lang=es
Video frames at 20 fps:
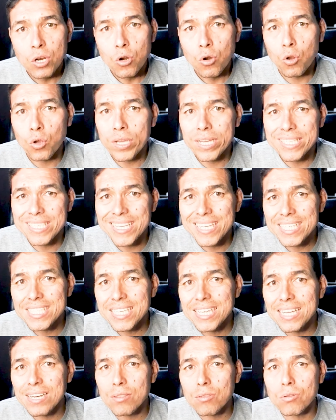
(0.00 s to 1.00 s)
Lo que sí es
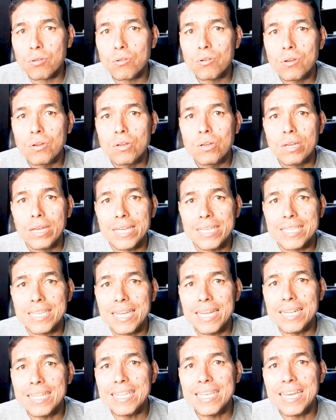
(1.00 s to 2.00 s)
cierto es
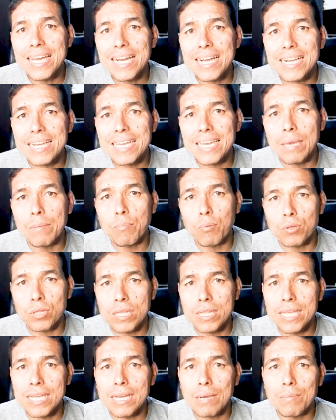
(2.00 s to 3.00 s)
que el día que
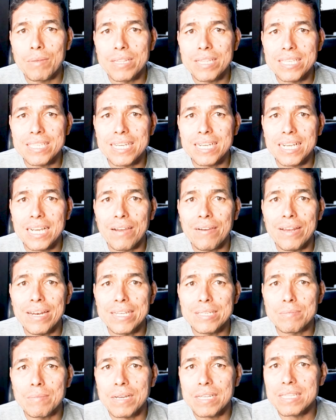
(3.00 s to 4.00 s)
hipotéticamente se acabe
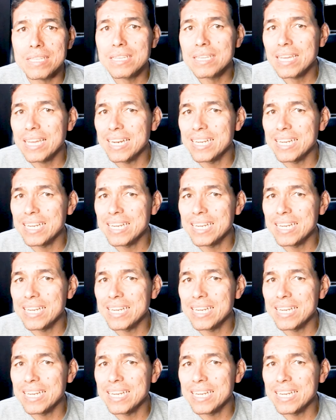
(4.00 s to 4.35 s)
el SMAT,